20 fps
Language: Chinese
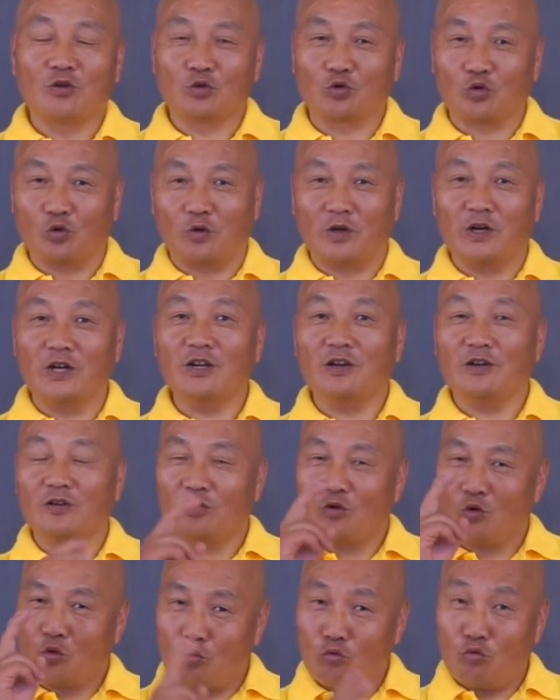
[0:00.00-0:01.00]
主人
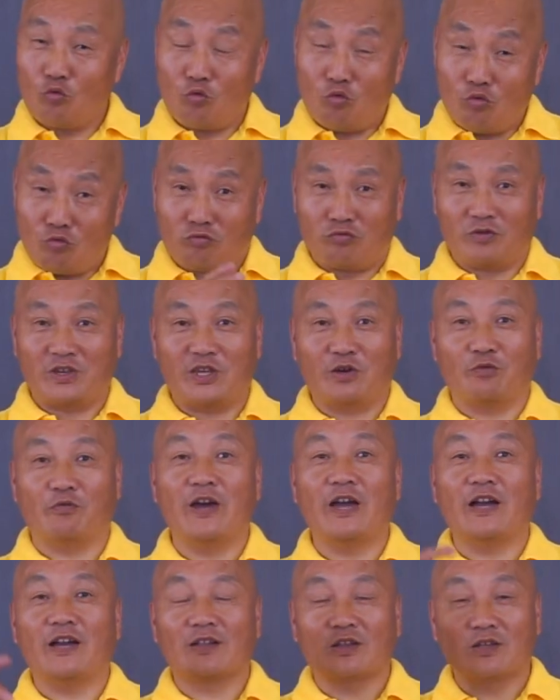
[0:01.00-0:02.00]
误以为